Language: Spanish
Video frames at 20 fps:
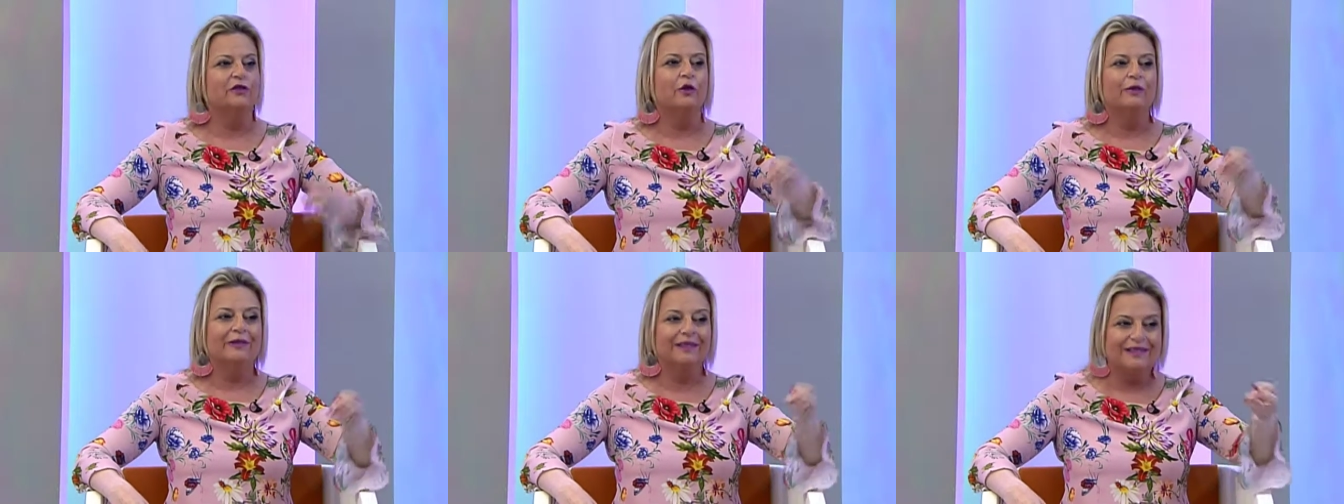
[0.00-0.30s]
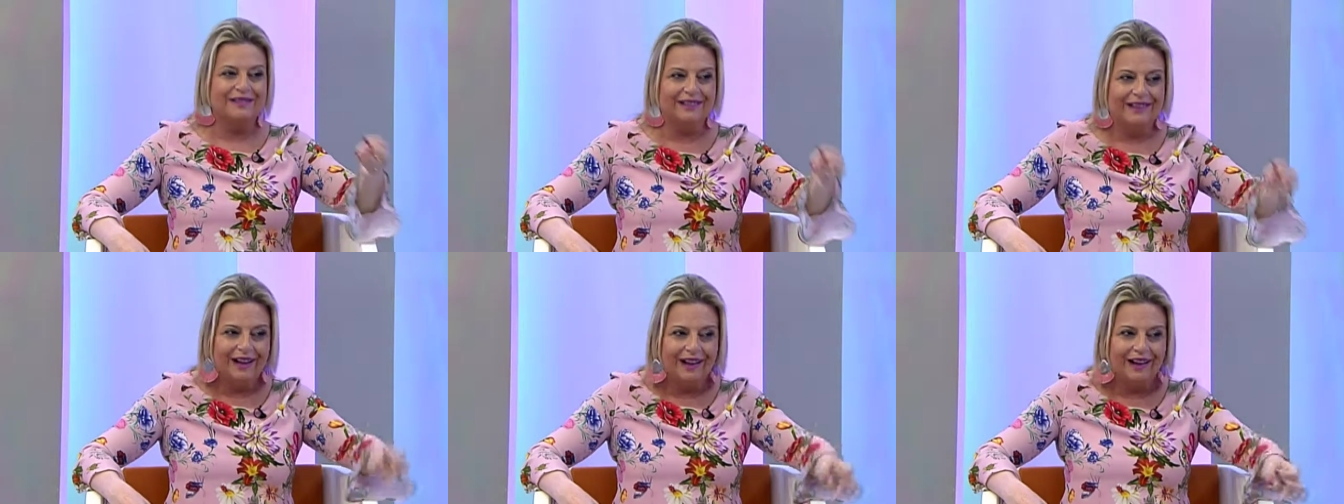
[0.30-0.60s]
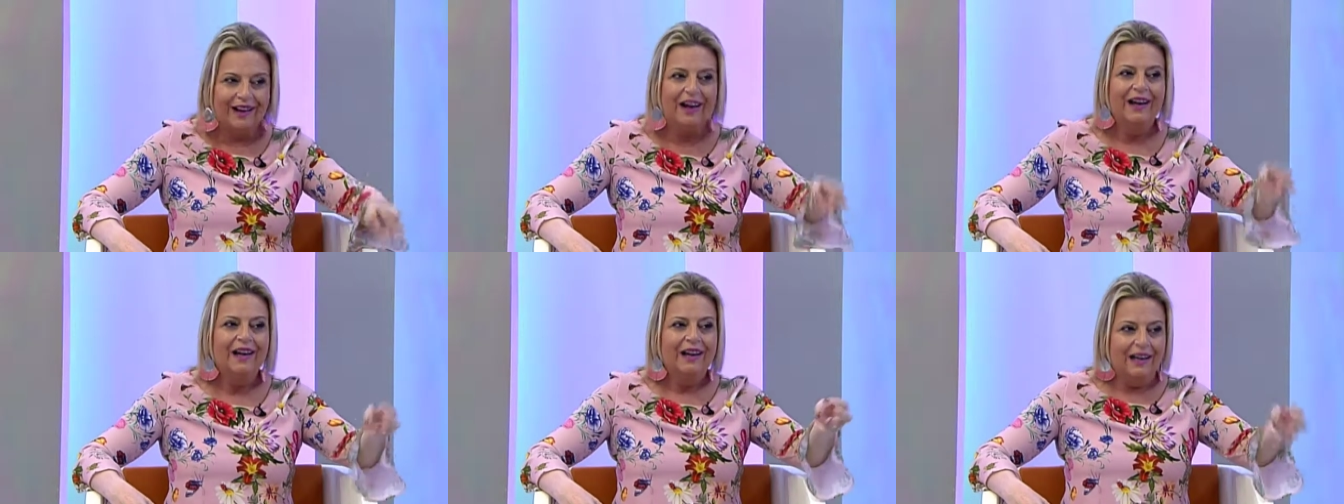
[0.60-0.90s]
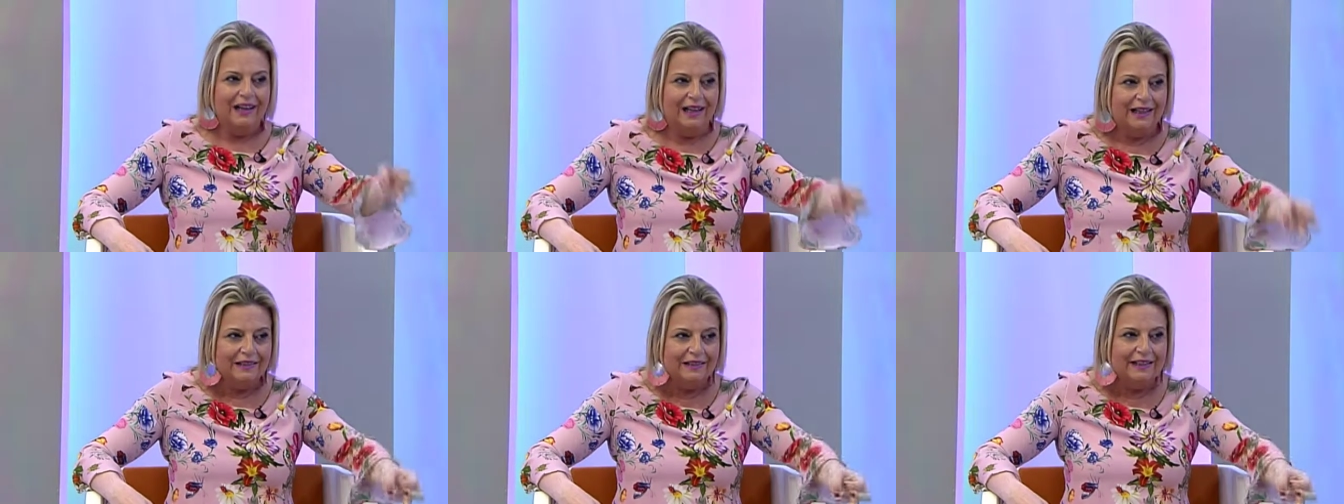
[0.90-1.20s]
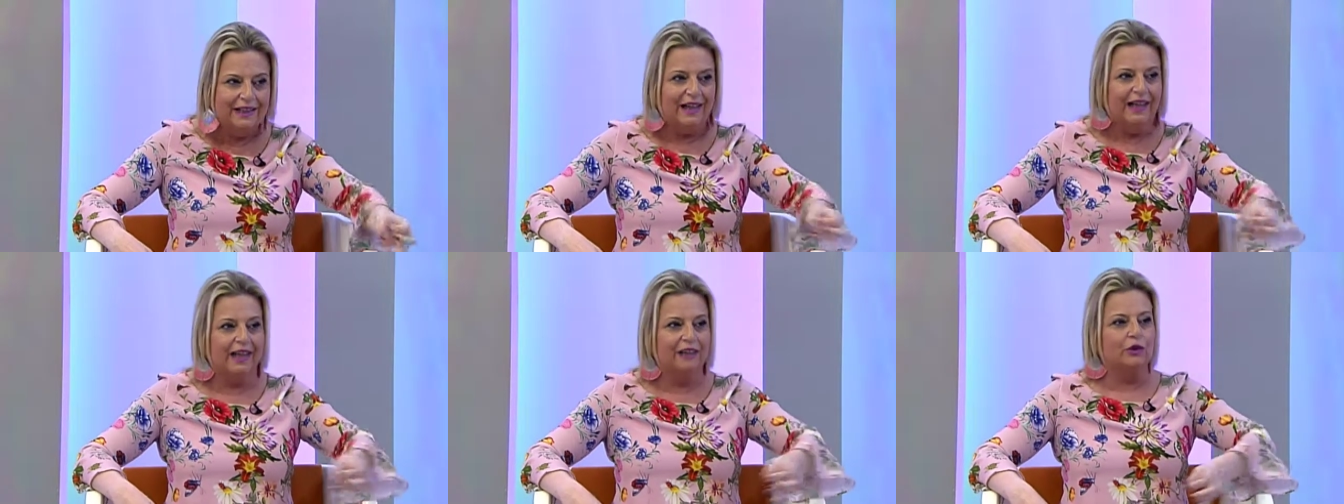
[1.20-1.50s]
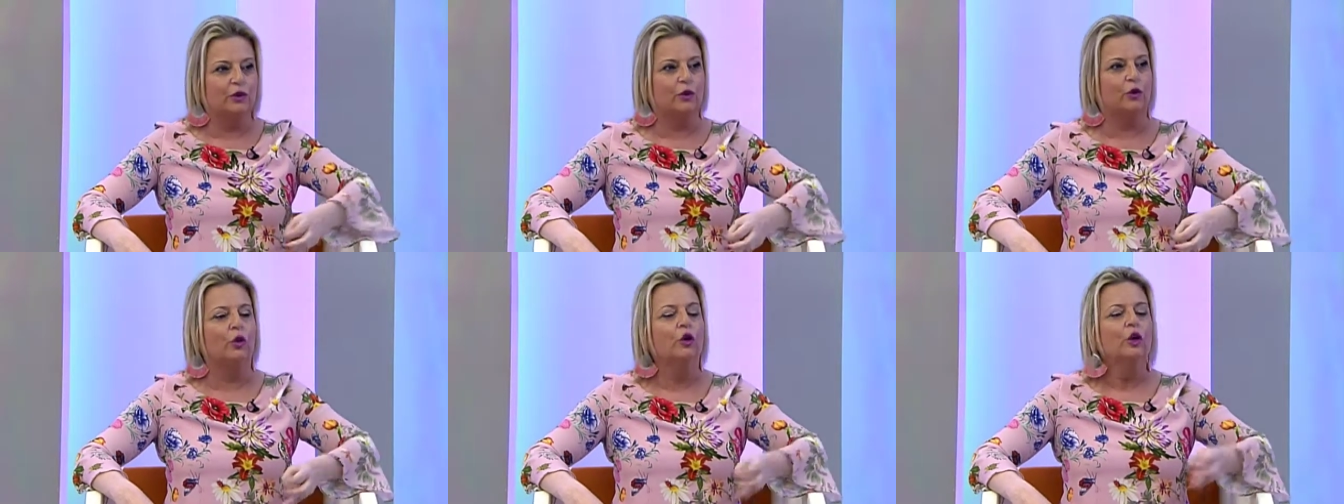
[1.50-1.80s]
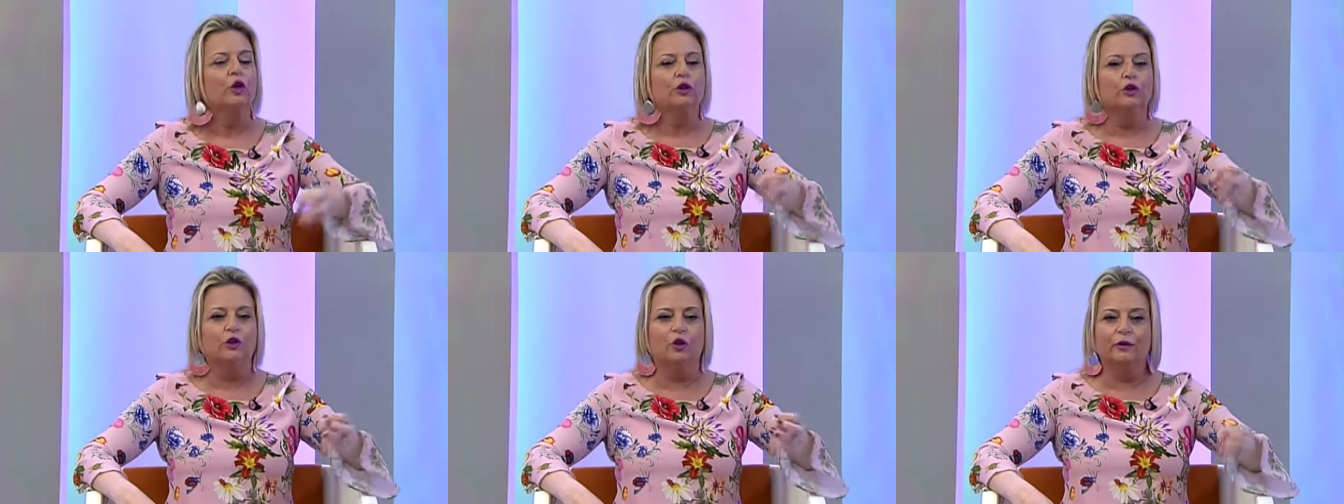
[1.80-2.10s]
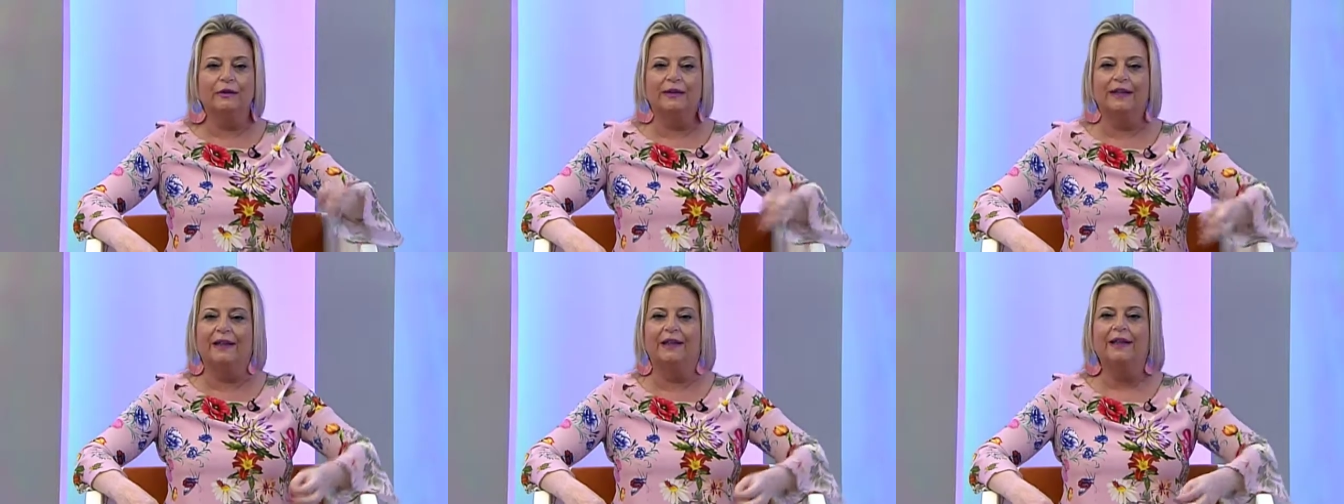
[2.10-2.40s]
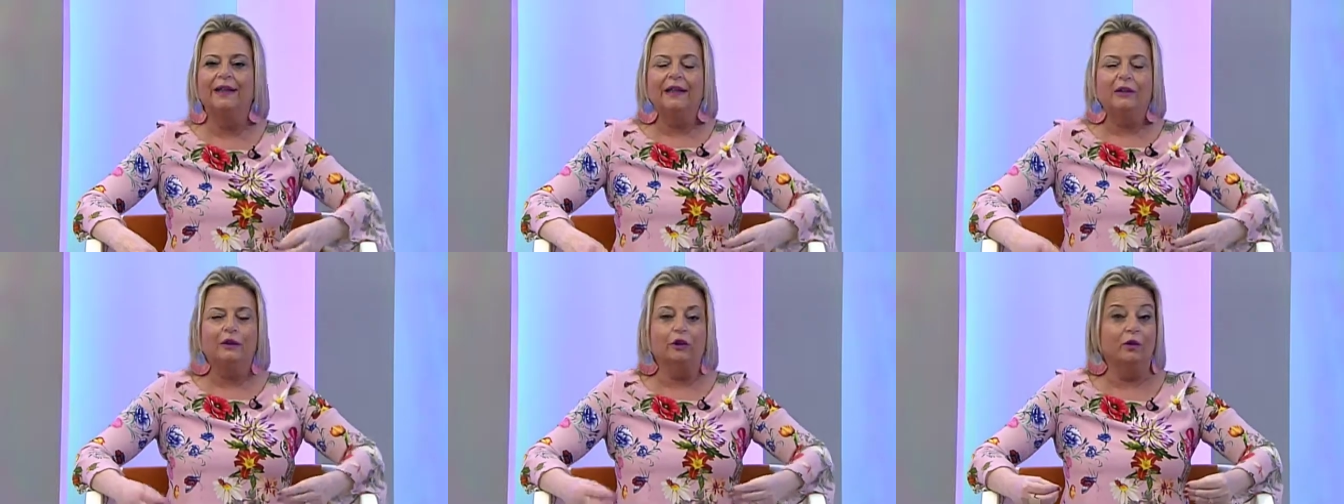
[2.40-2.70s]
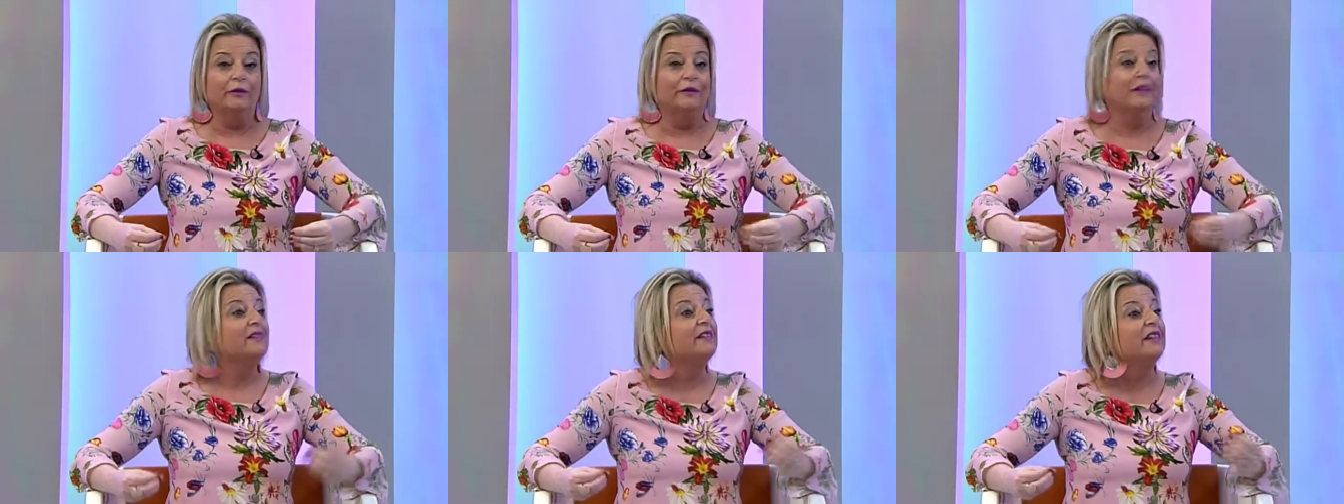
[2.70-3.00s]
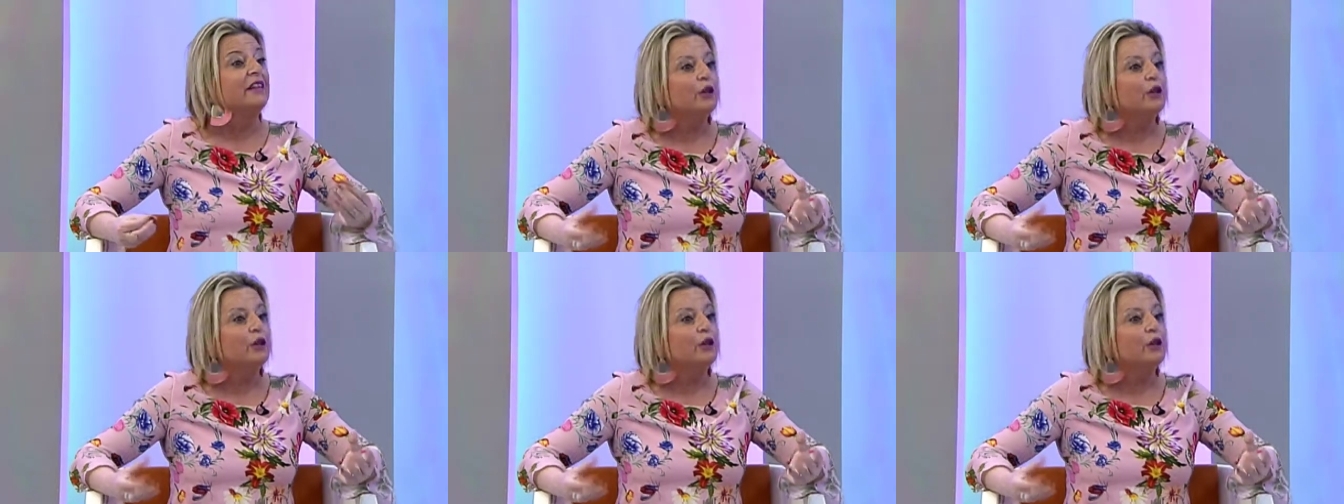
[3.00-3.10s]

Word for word: donde se haga el teatro, donde, donde se